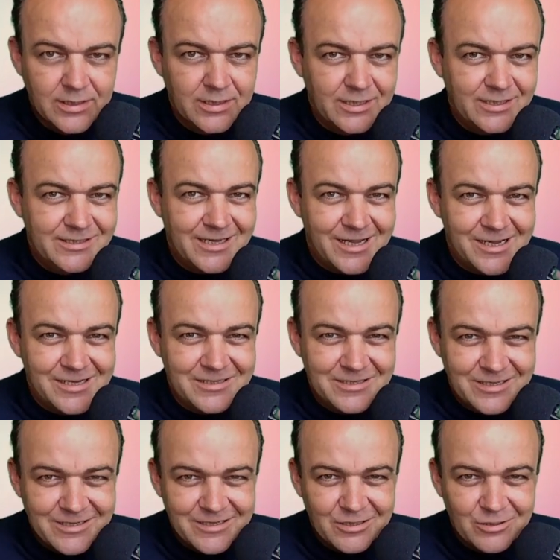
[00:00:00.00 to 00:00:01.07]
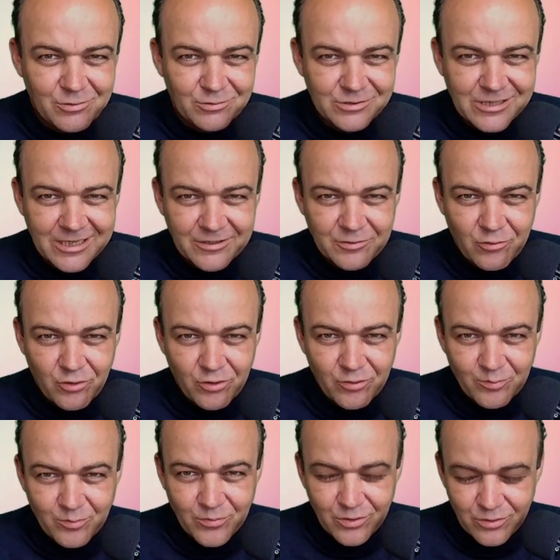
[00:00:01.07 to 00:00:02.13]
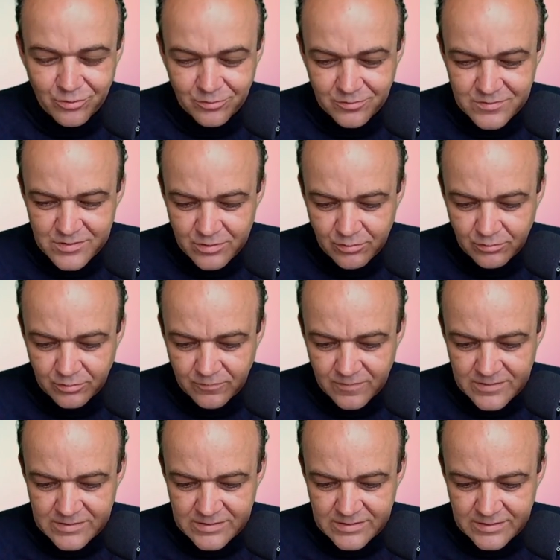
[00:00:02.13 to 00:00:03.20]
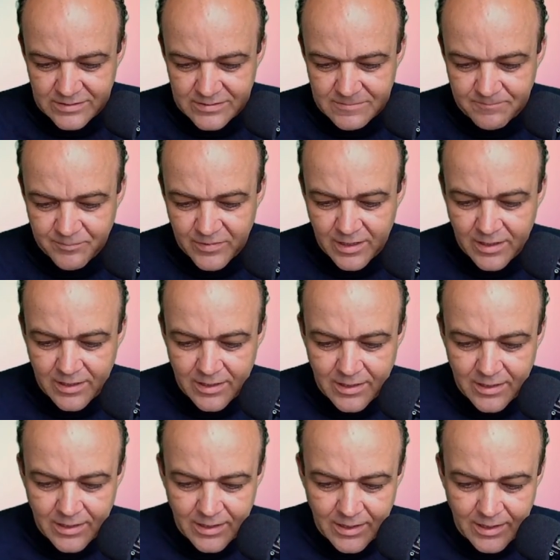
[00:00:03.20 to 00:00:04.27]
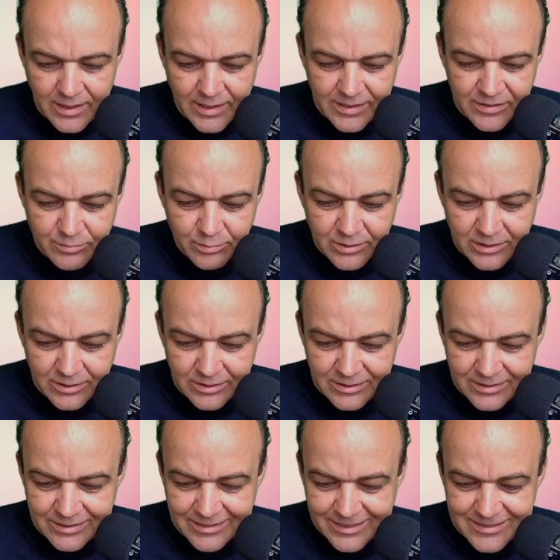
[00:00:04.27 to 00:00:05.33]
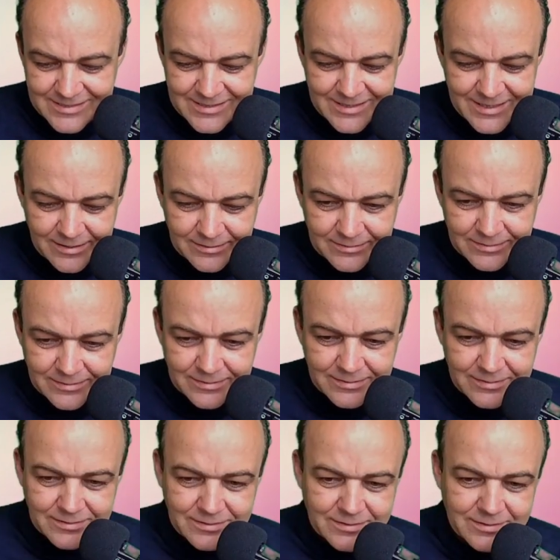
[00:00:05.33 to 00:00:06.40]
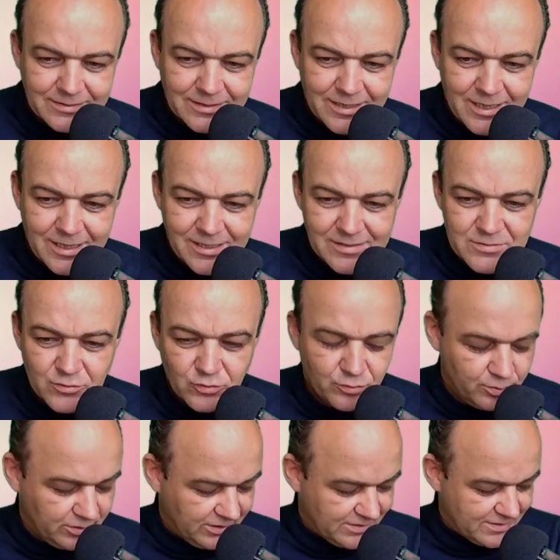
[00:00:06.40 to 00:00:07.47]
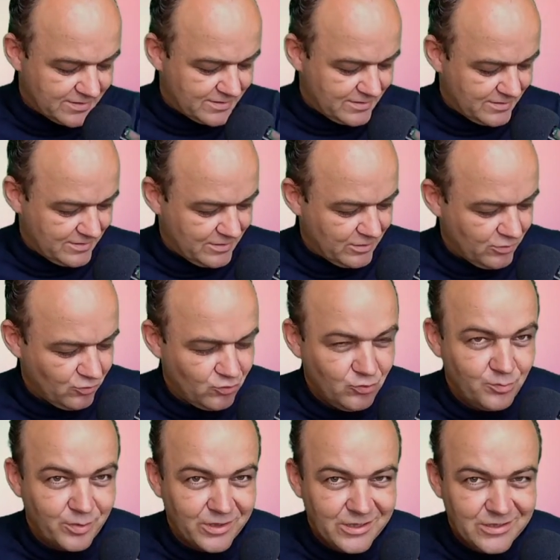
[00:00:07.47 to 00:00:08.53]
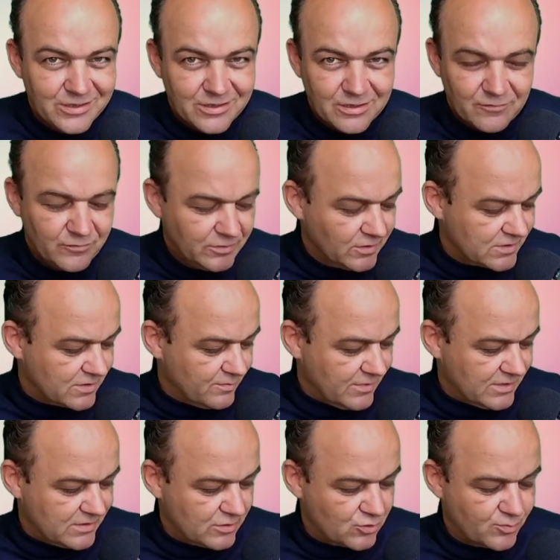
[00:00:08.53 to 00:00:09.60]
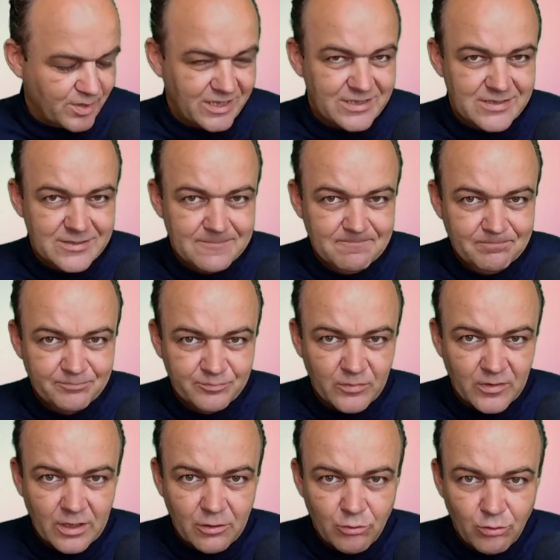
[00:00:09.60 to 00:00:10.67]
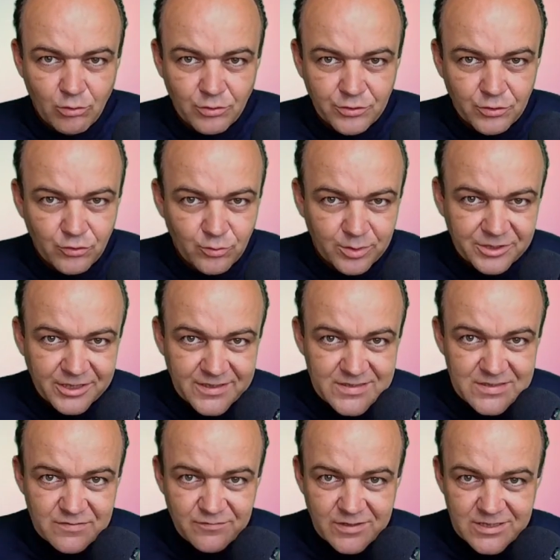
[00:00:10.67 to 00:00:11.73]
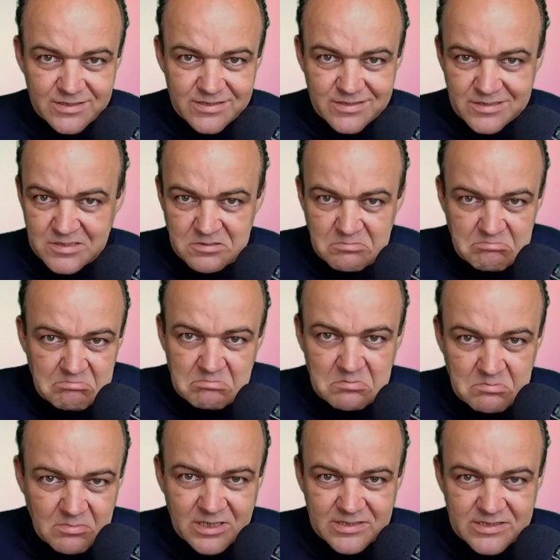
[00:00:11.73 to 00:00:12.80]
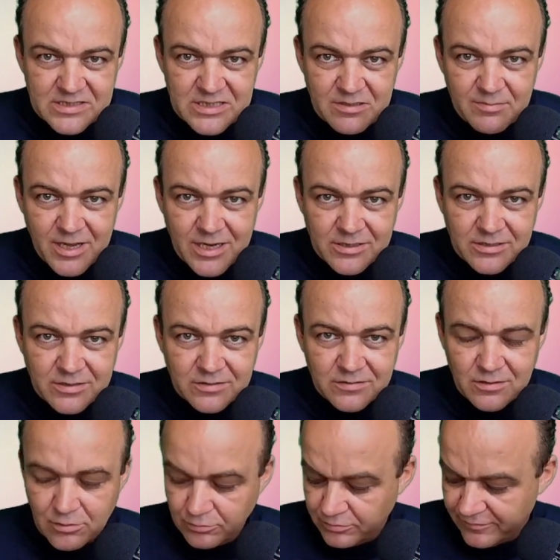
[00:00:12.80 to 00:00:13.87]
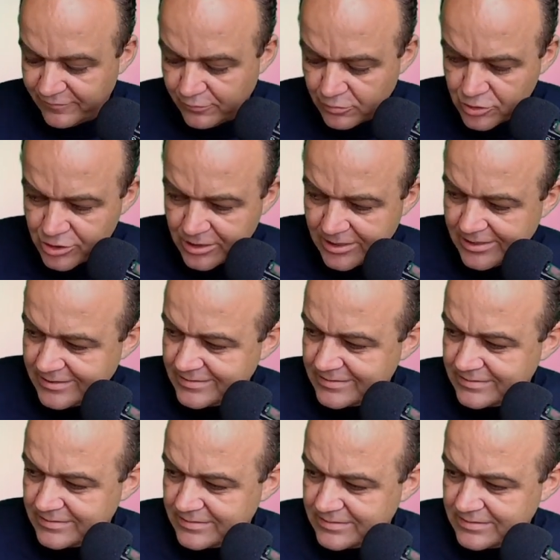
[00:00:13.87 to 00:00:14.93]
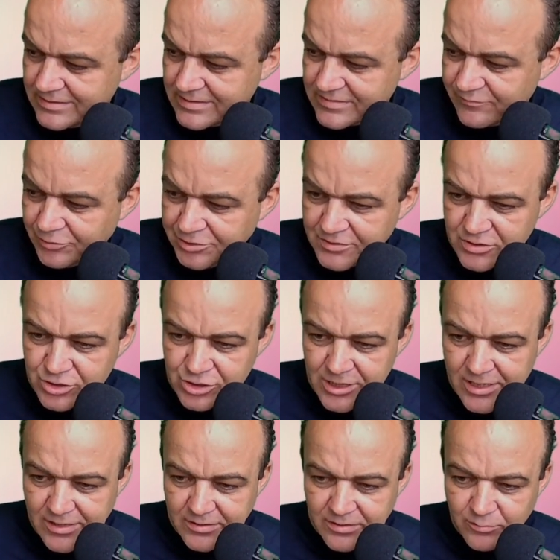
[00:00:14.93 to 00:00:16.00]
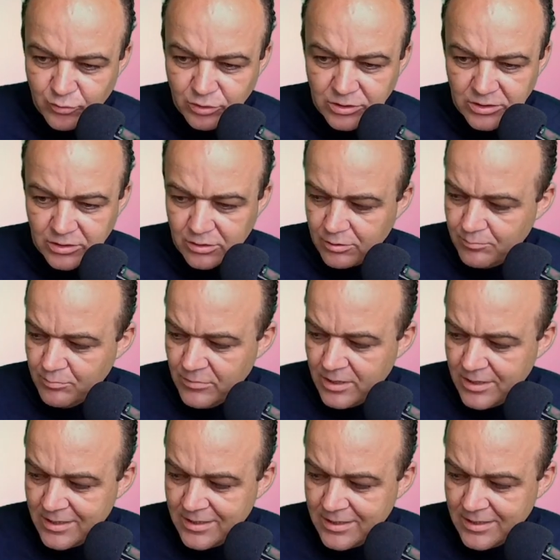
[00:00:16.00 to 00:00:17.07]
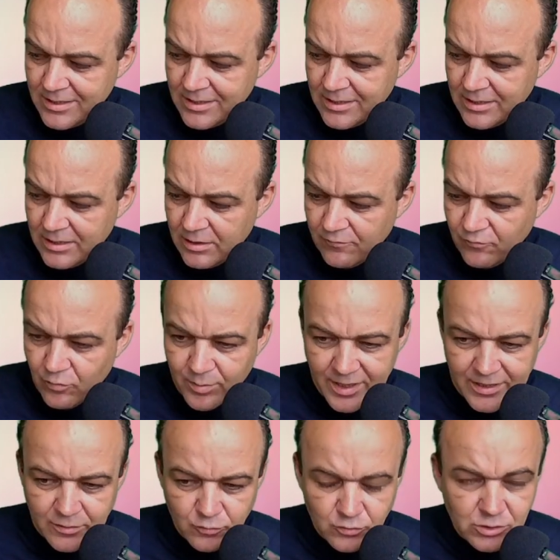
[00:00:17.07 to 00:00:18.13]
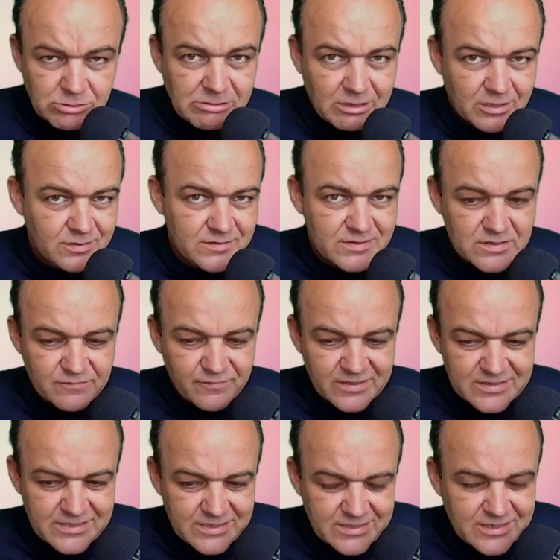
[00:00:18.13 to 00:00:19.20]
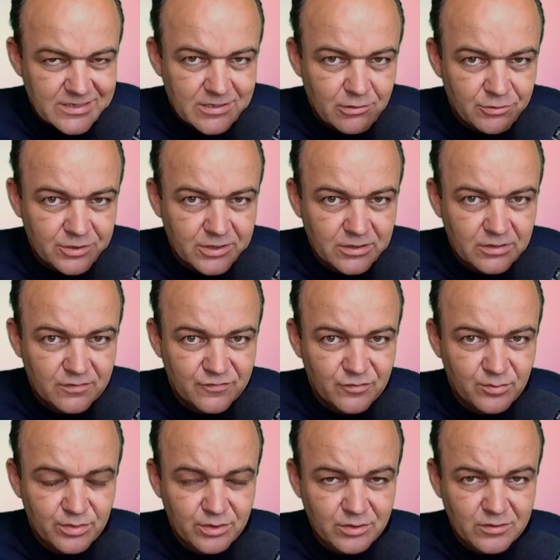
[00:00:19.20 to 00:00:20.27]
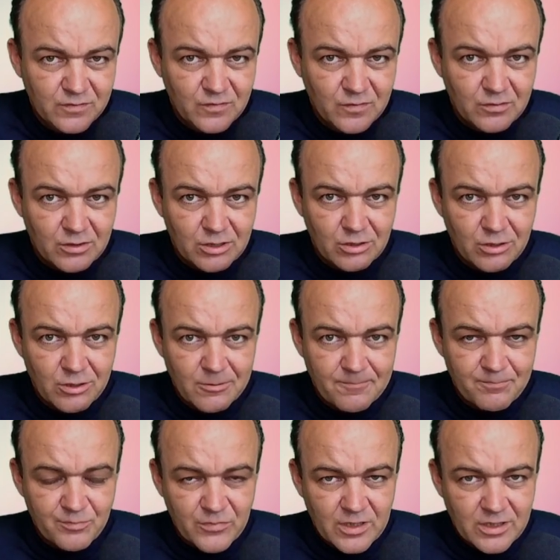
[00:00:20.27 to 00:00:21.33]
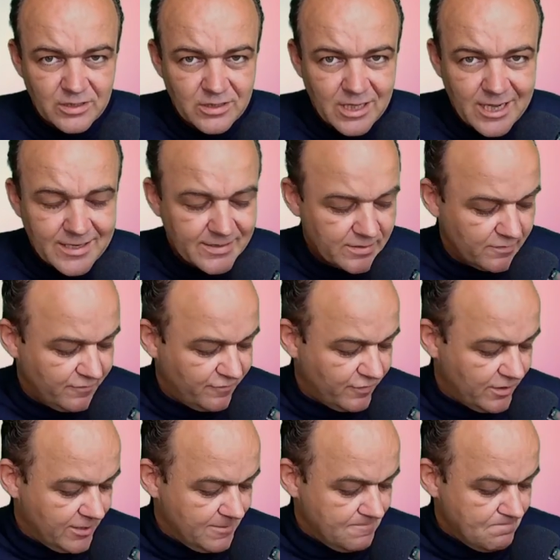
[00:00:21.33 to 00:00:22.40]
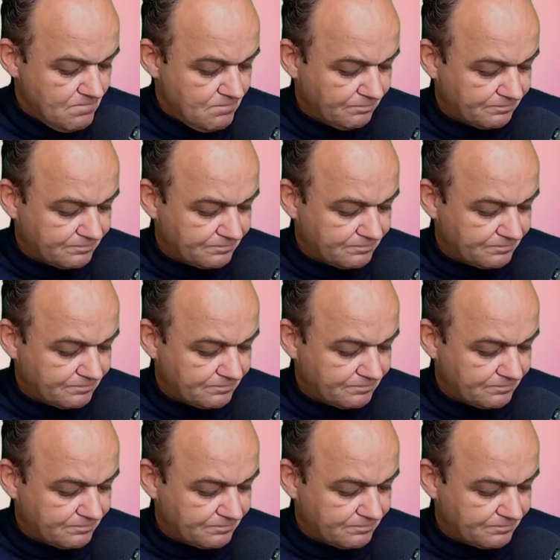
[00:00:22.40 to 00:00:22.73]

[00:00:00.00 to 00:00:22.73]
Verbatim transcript: in allen Lehr- und Lernräumen unserer Universität. Ich würde ganz gern also über das hybride Wintersemester sprechen oder über das, was man sich gemeinhin darunter vorstellt. Das Wort ist schnell in den Mund genommen wobei unklar ist, was sich genau dahinter verbirgt ähm, in einigen Fällen.